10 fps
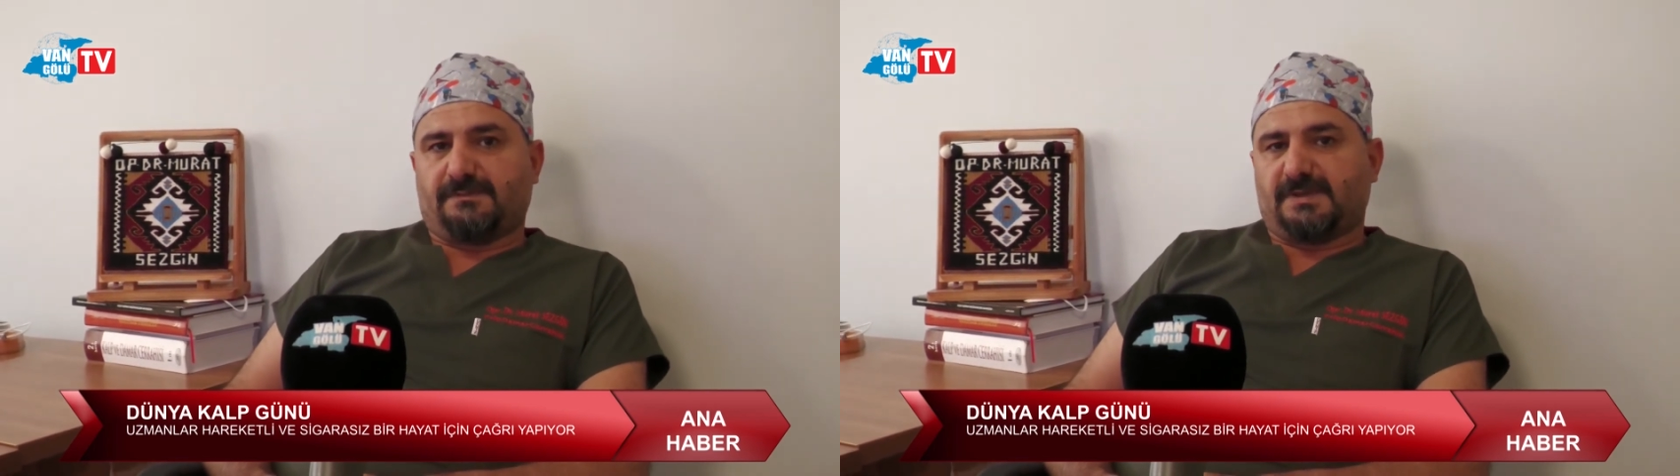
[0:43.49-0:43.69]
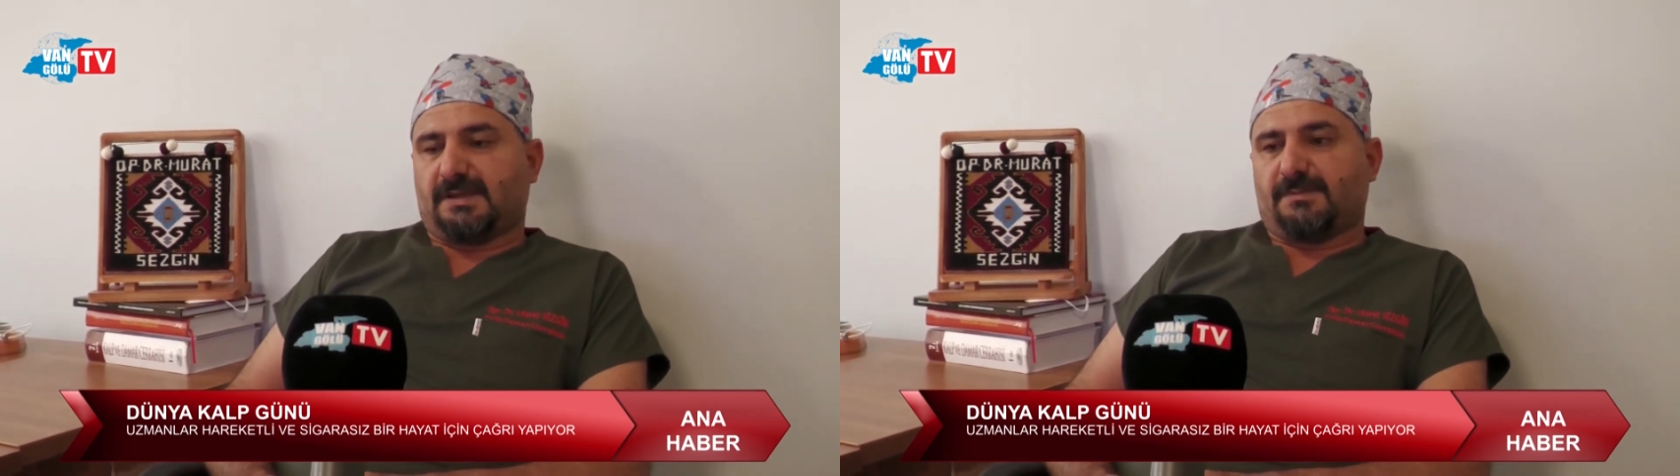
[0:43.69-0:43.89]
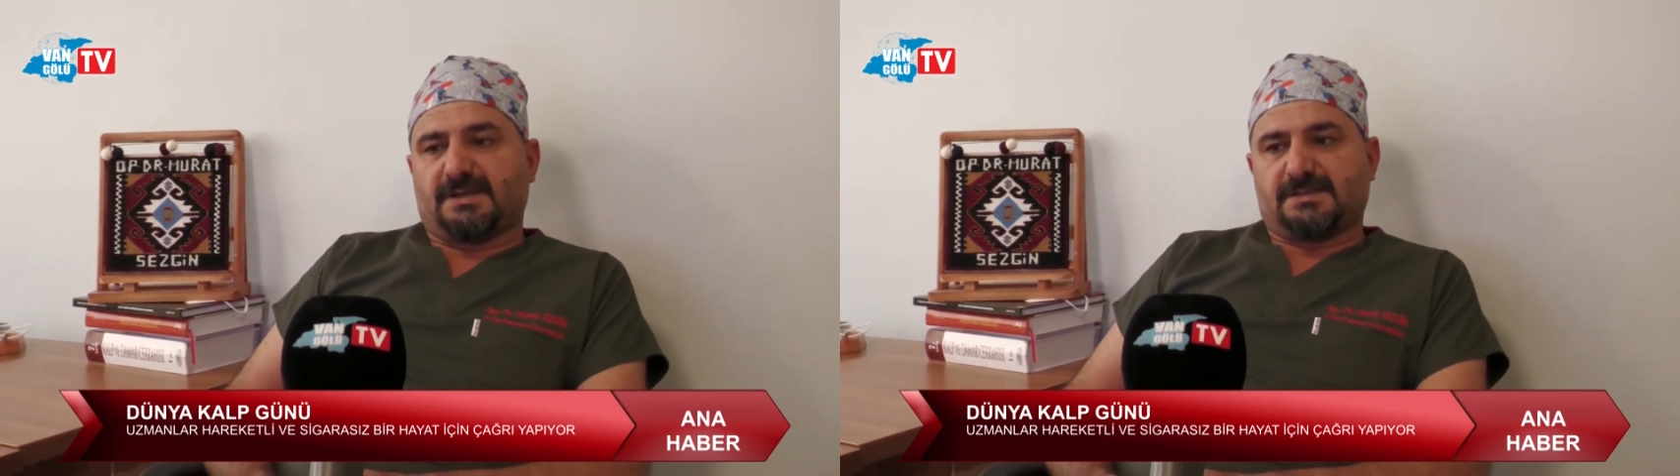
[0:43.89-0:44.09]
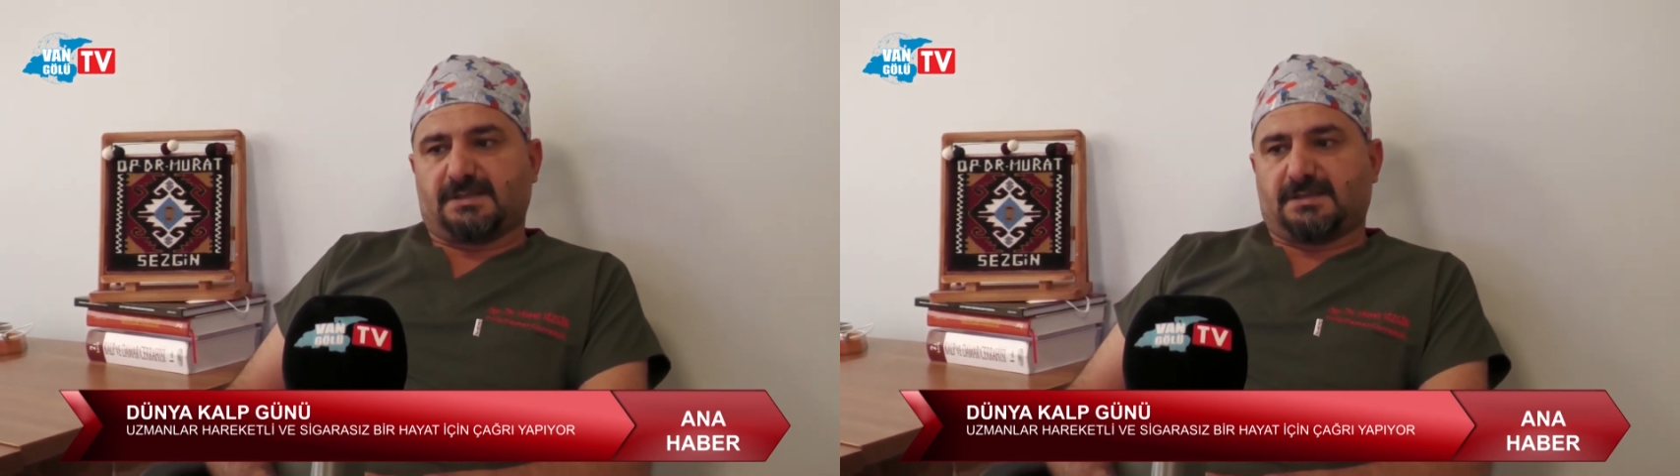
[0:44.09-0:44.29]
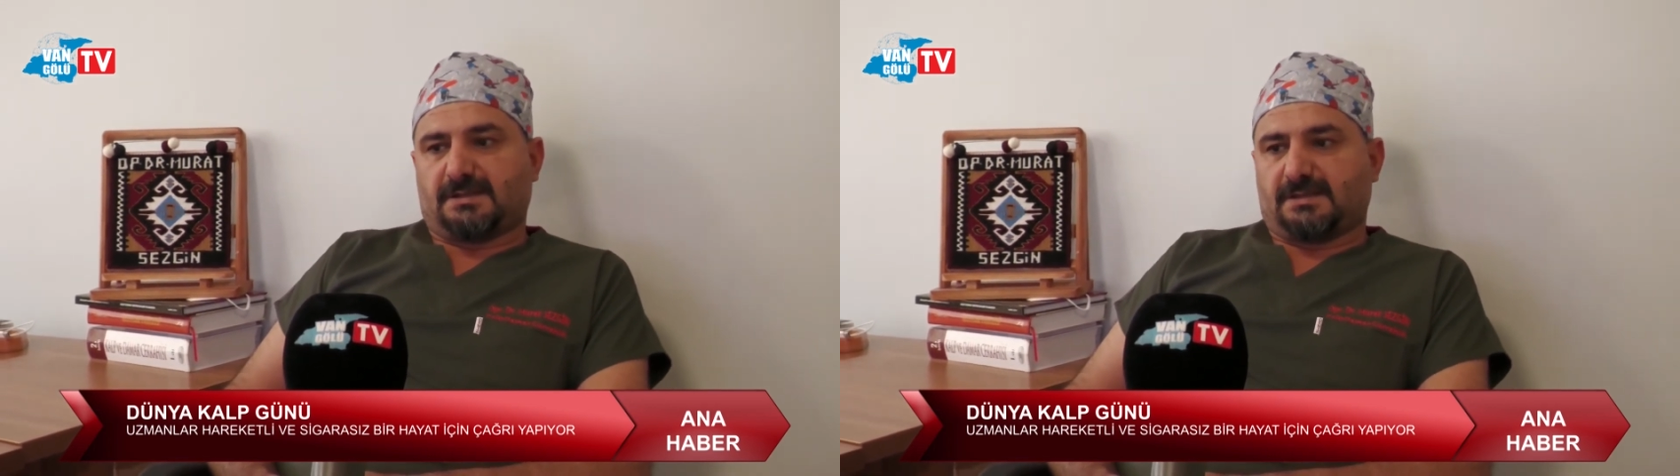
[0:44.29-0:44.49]
kalp ve damar
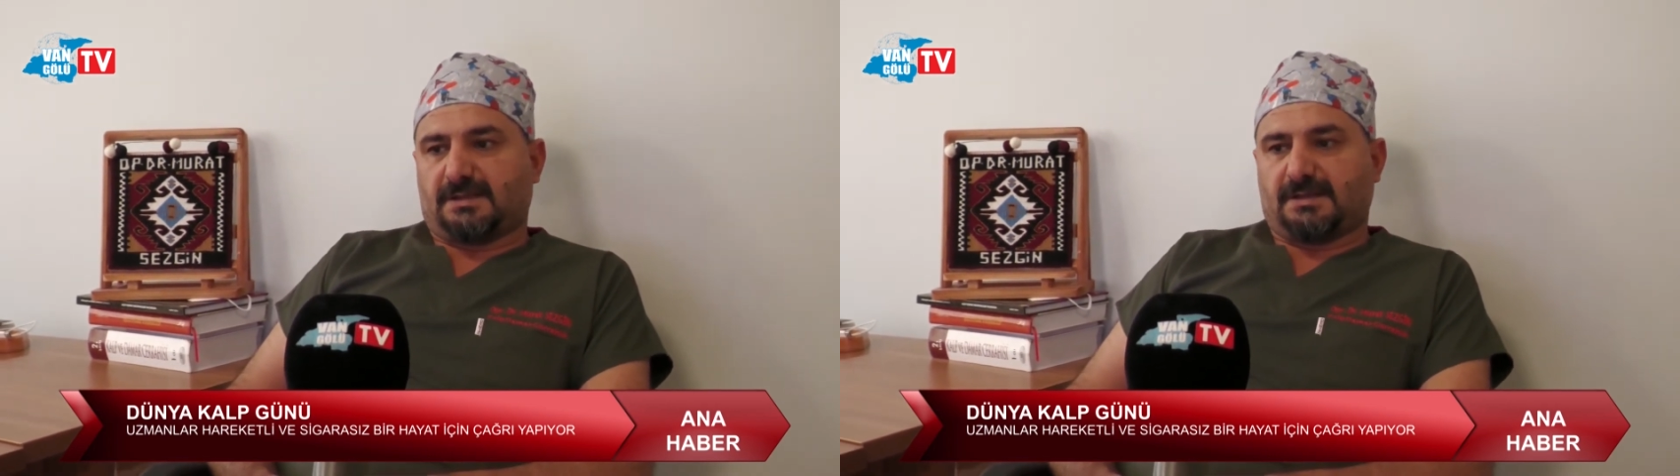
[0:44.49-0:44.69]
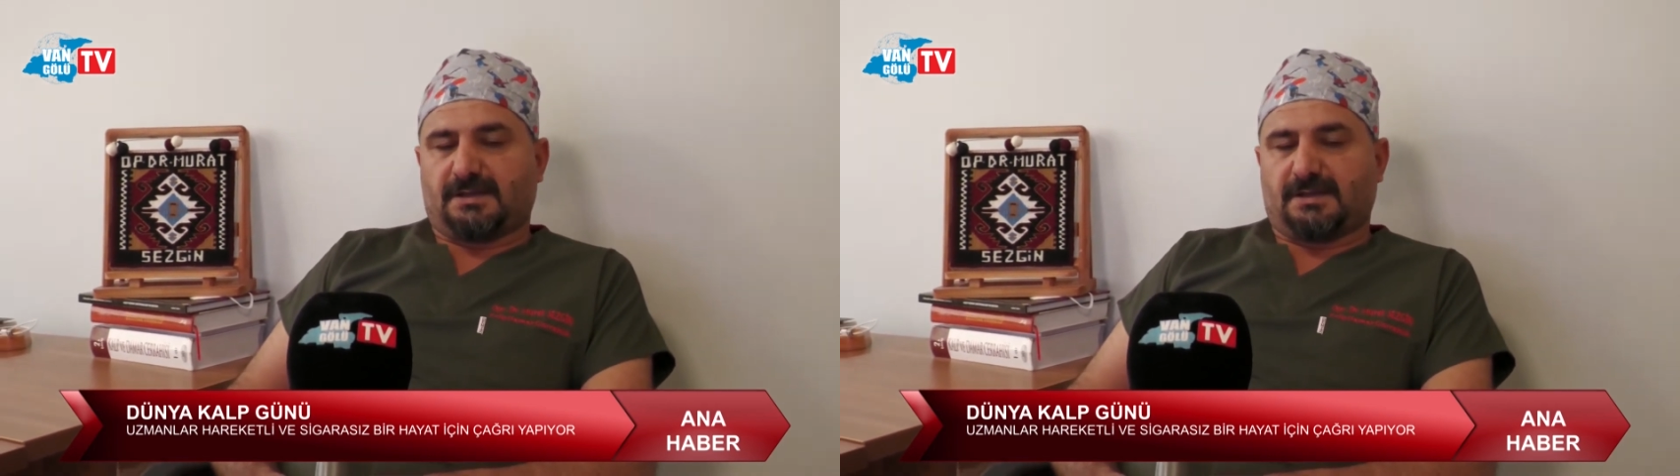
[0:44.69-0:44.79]
hastalıklarından